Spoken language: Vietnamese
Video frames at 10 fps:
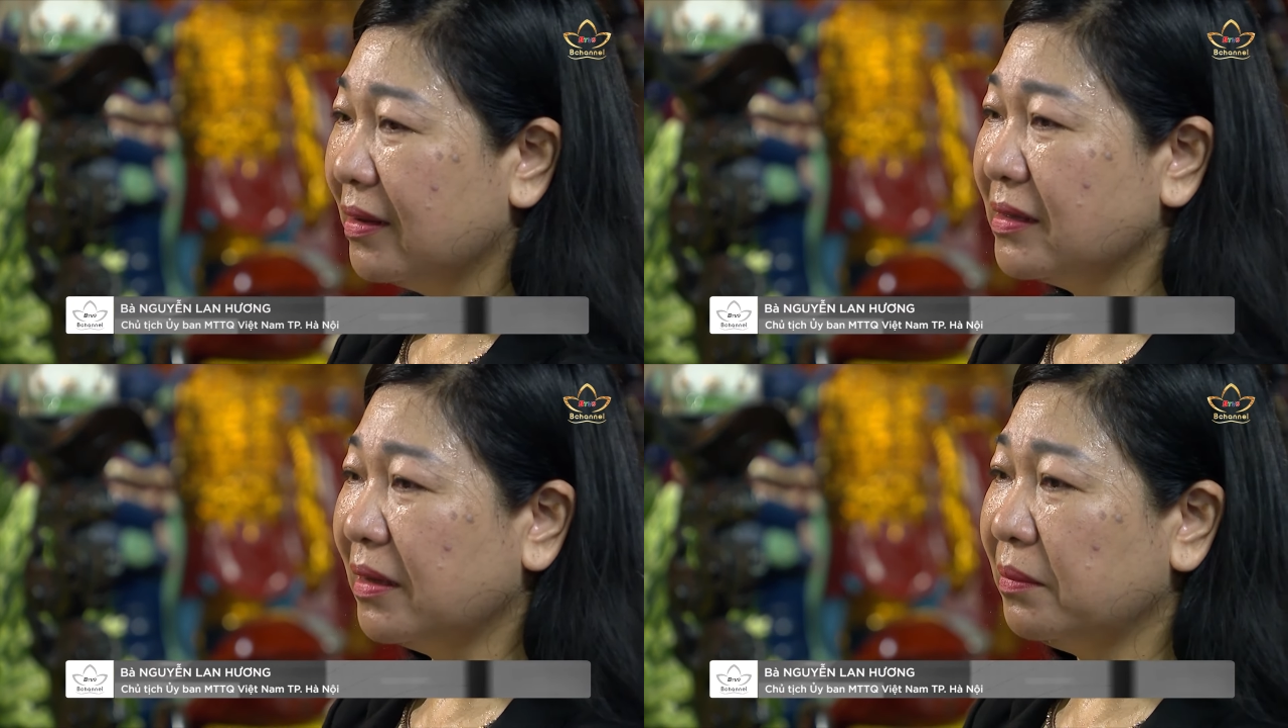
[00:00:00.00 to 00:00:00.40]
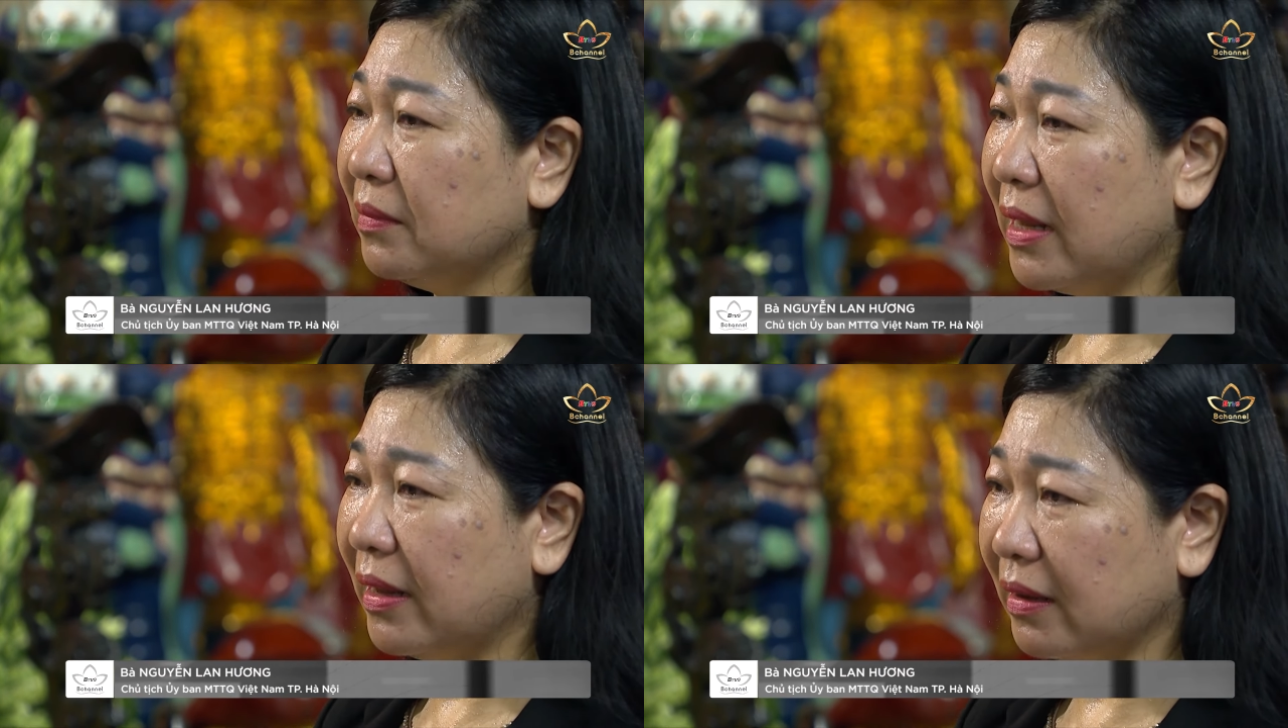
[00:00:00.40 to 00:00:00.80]

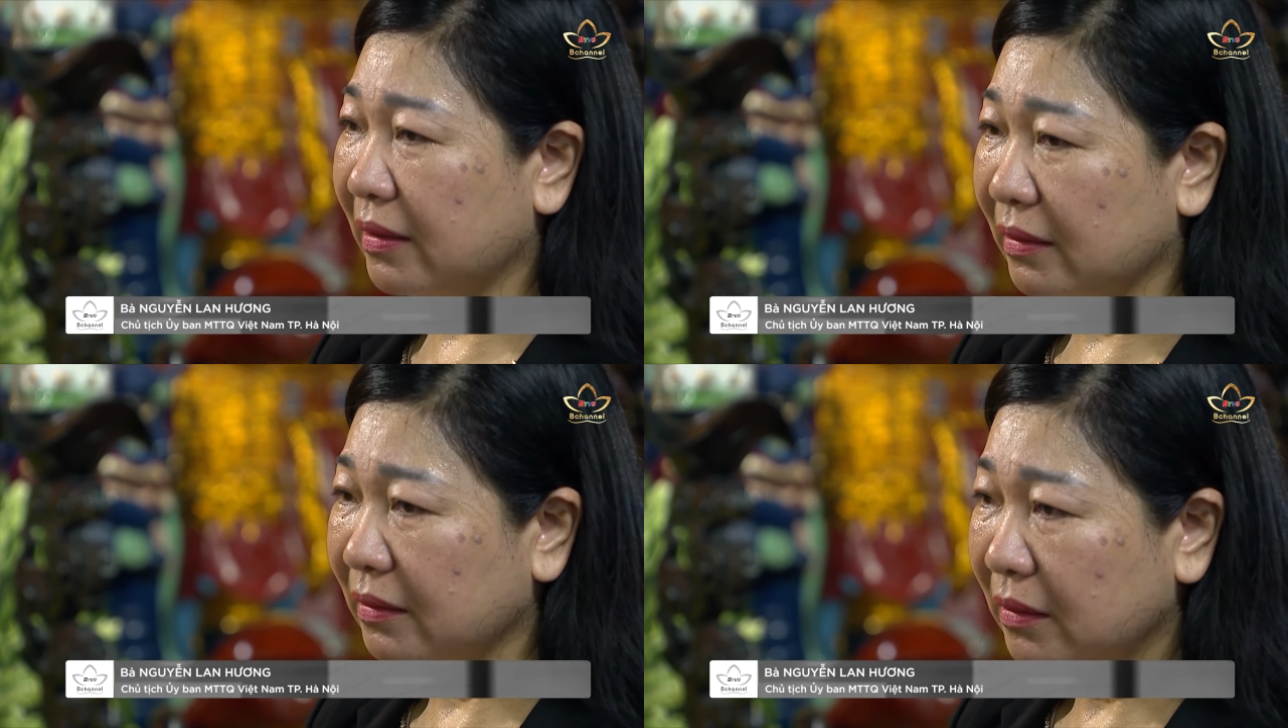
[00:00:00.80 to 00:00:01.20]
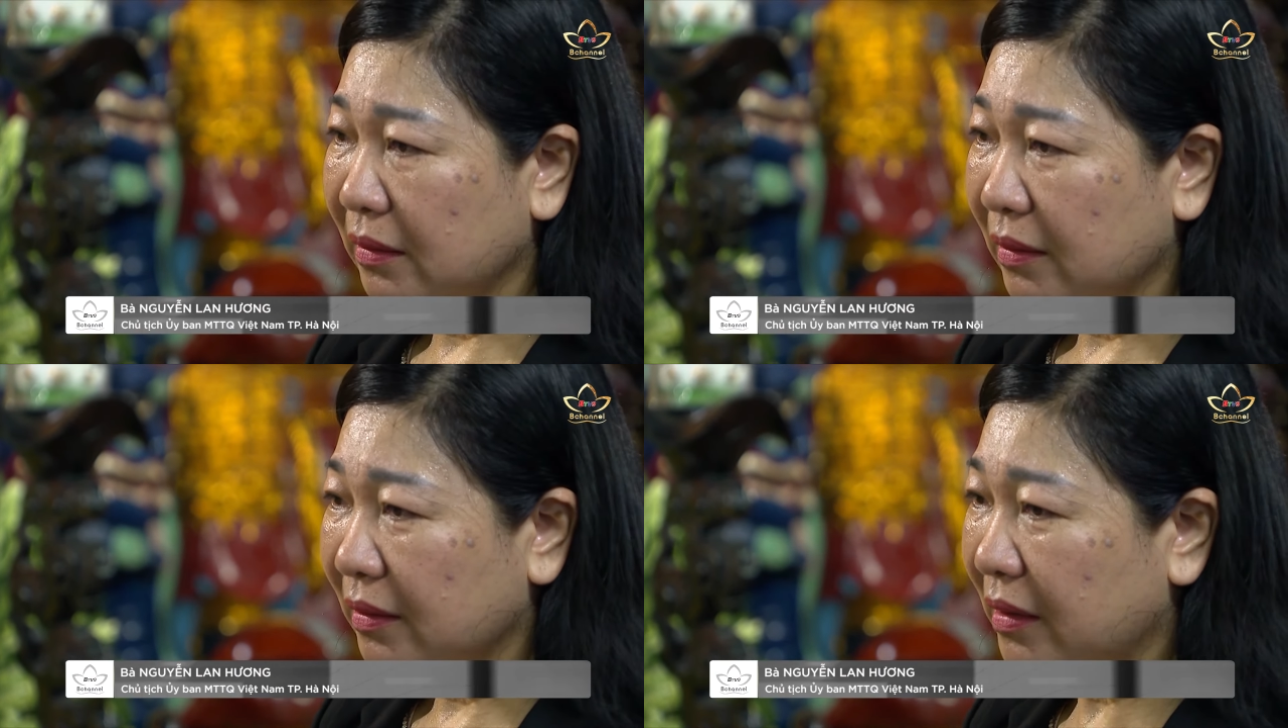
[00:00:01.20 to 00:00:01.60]
xem là
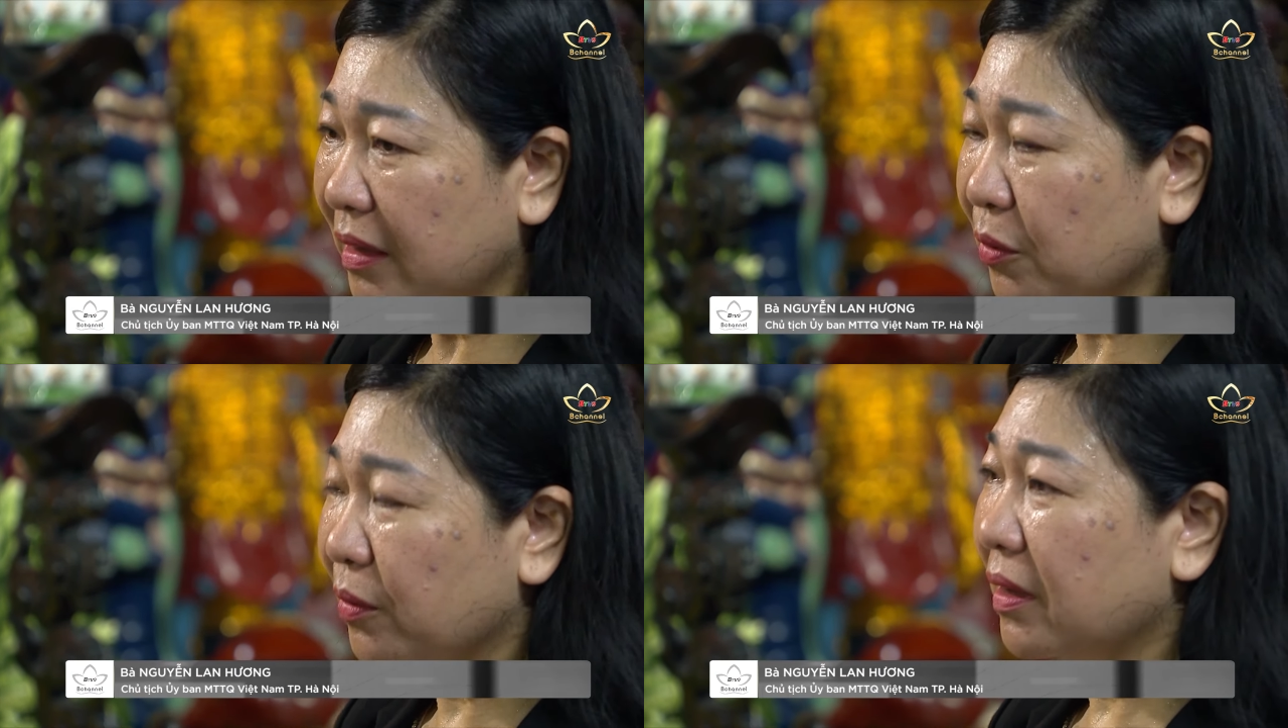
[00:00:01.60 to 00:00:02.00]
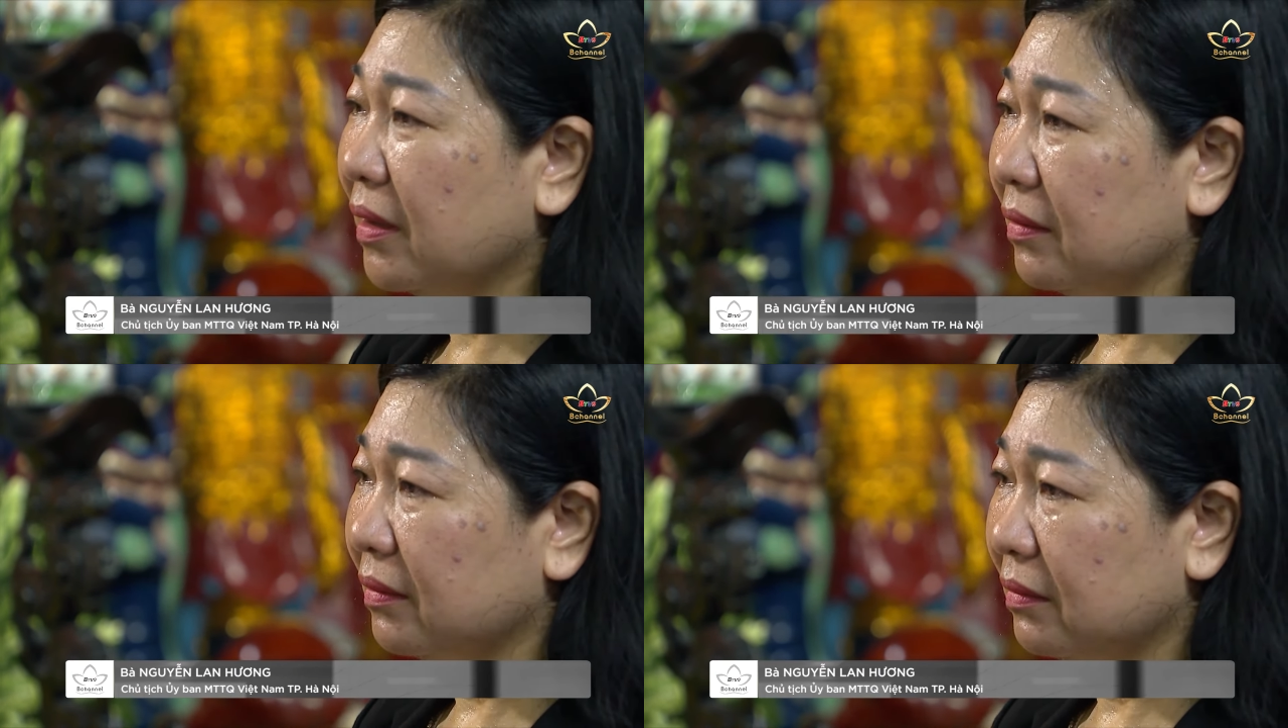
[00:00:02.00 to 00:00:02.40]
cái điều kiện